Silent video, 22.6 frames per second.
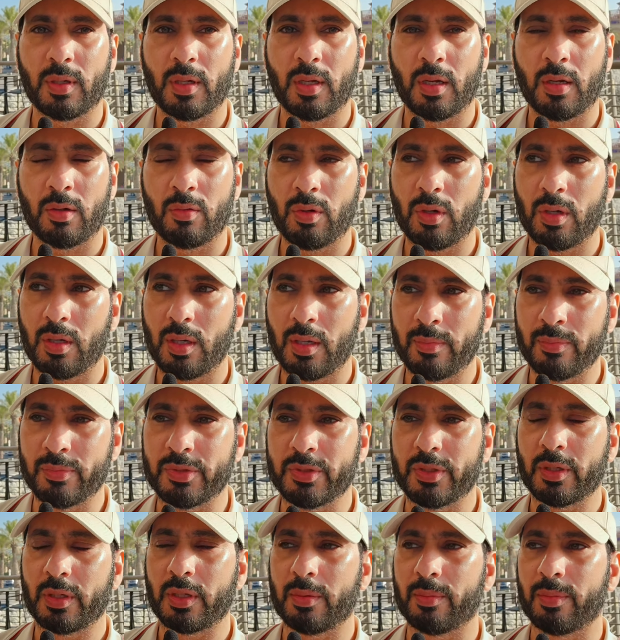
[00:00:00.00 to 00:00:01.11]
او
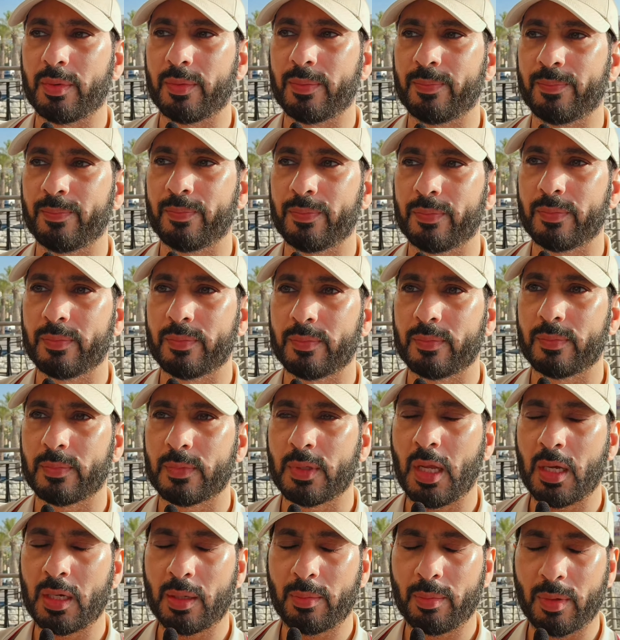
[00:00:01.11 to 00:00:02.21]
امس تقريبا
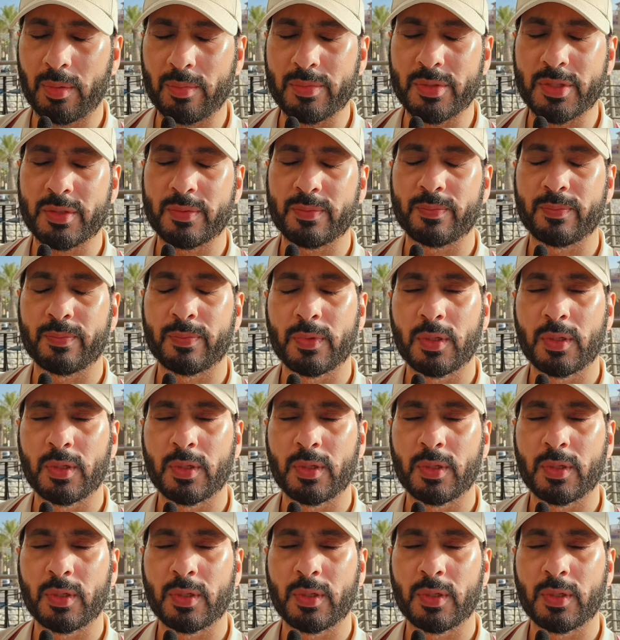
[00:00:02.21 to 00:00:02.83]
لا قبل امس